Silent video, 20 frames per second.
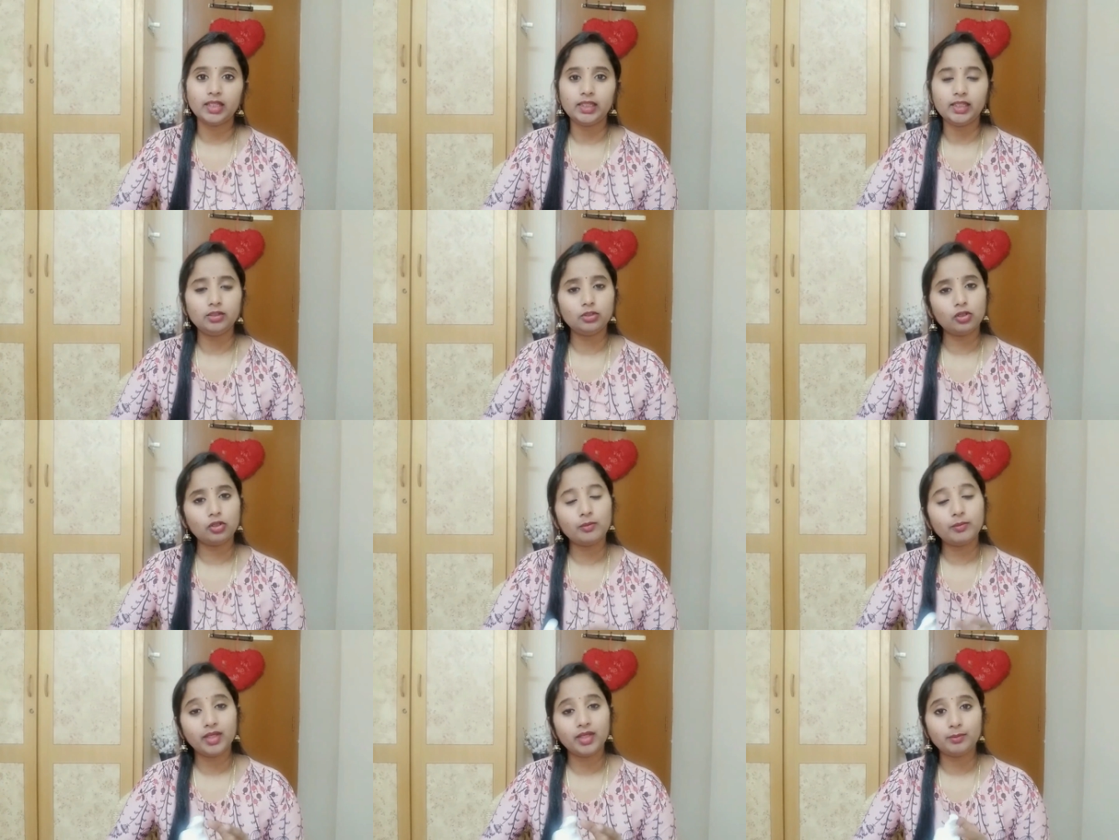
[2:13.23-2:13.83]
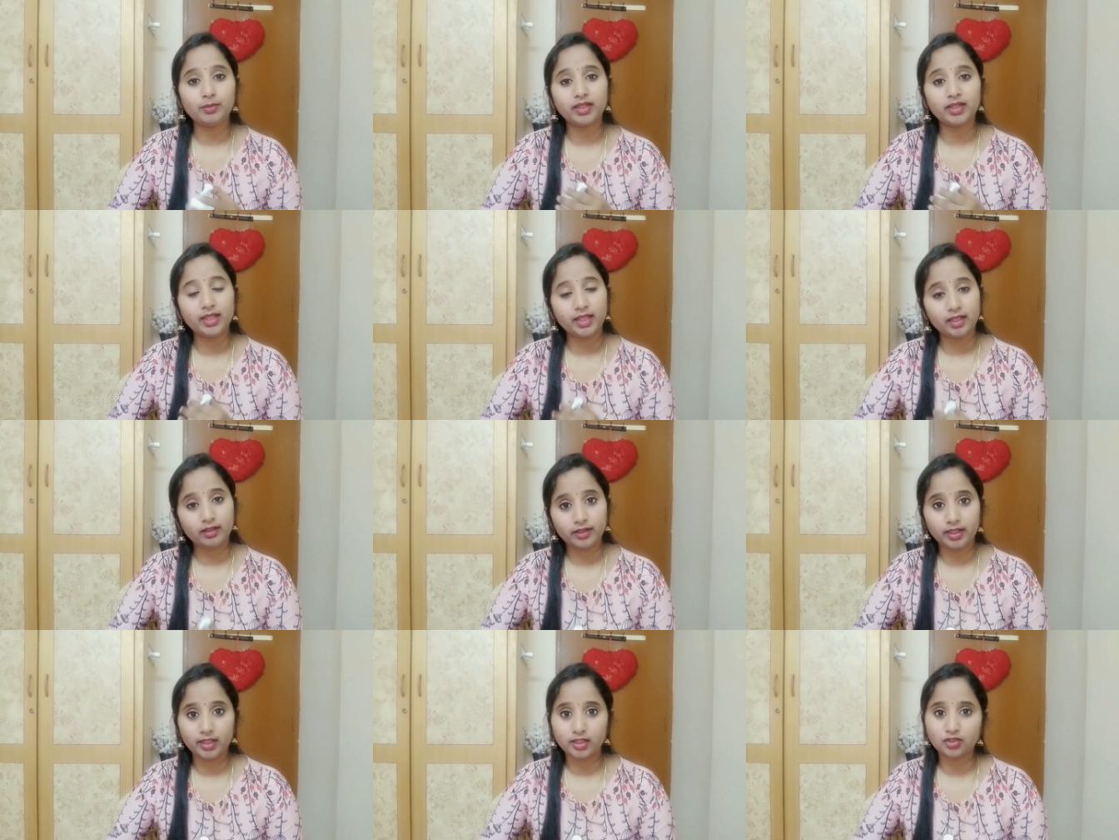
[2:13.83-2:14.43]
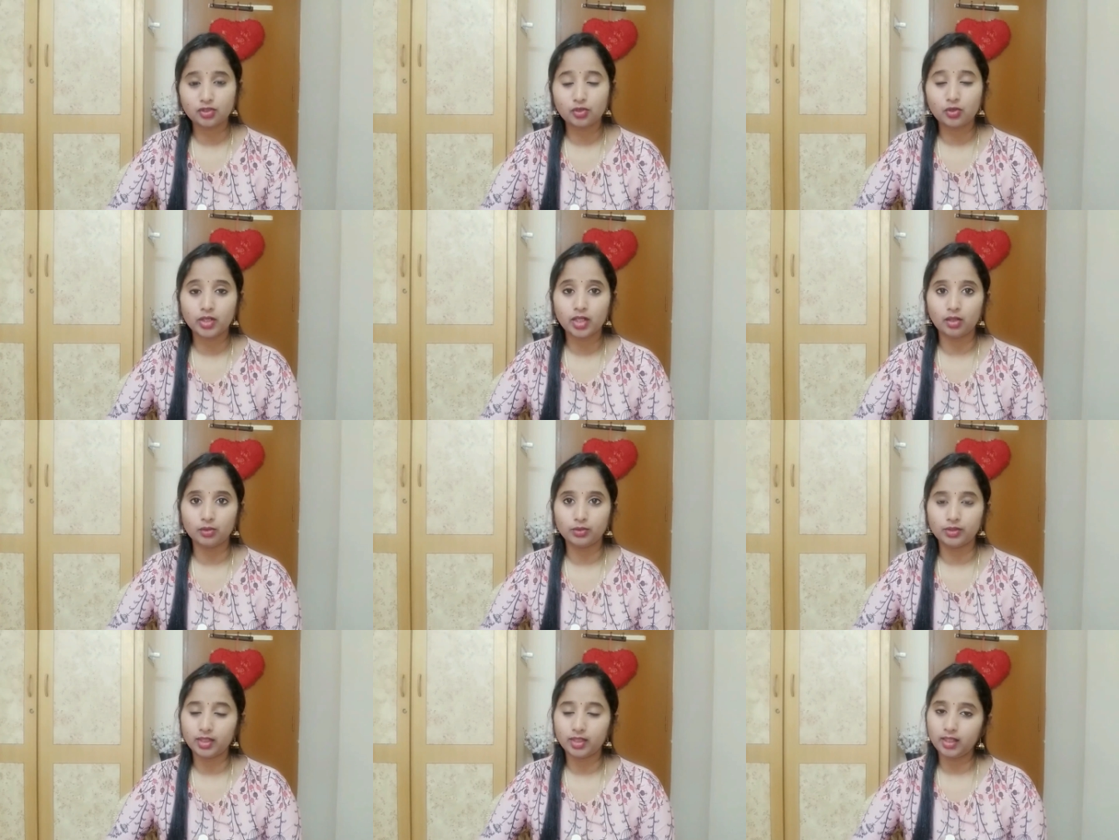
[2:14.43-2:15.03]
ఇందులో బేబీ కేర్ రేంజ్ కూడా
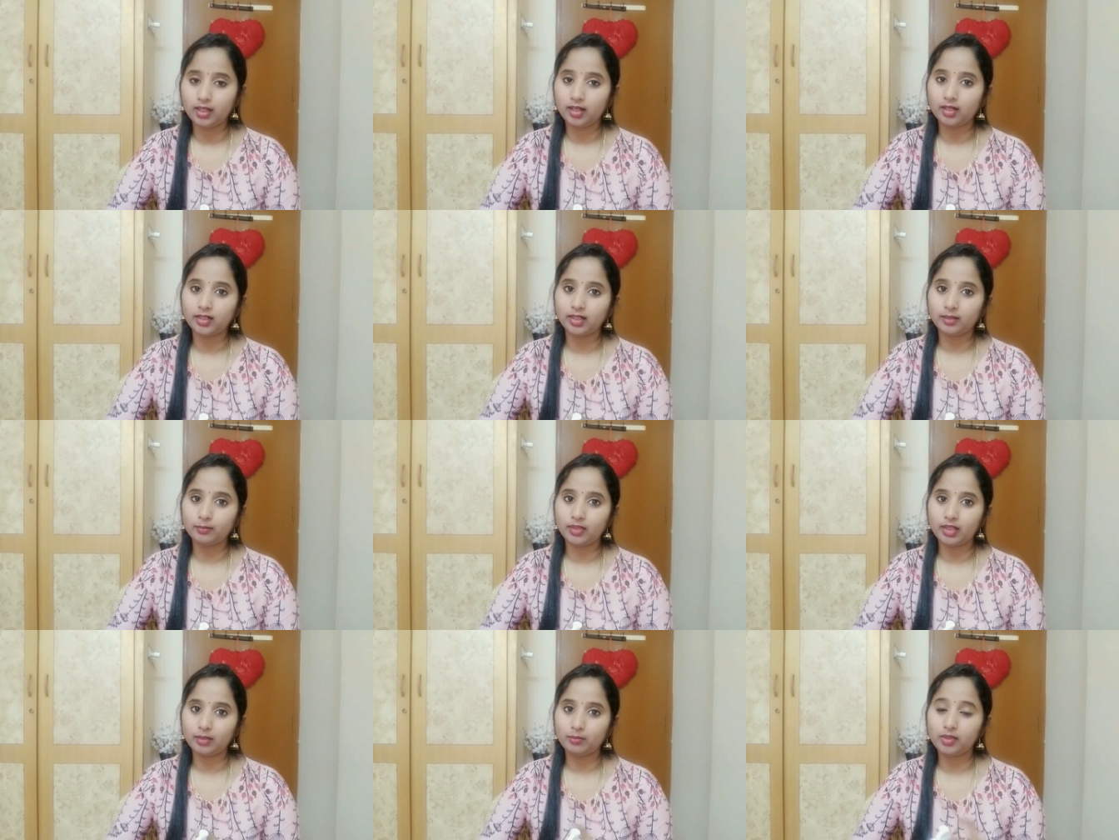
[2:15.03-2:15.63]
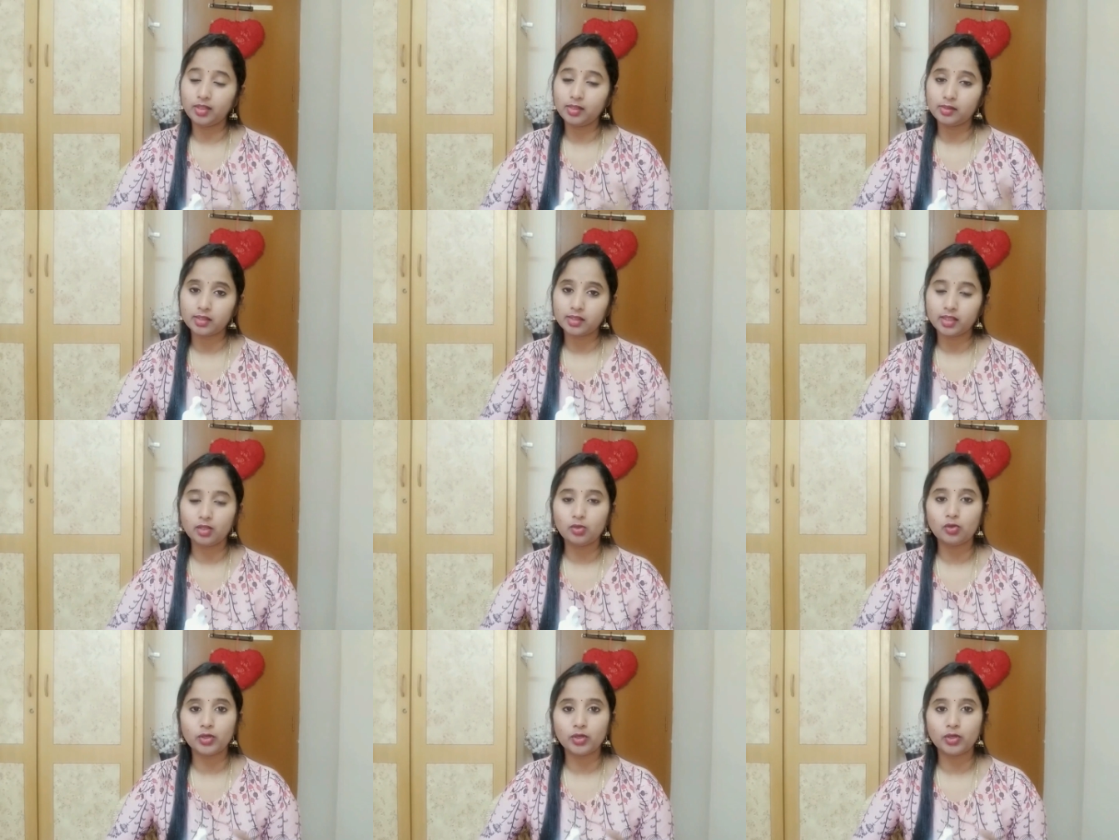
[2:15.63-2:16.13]
ఉంది అంటే బేబీస్కి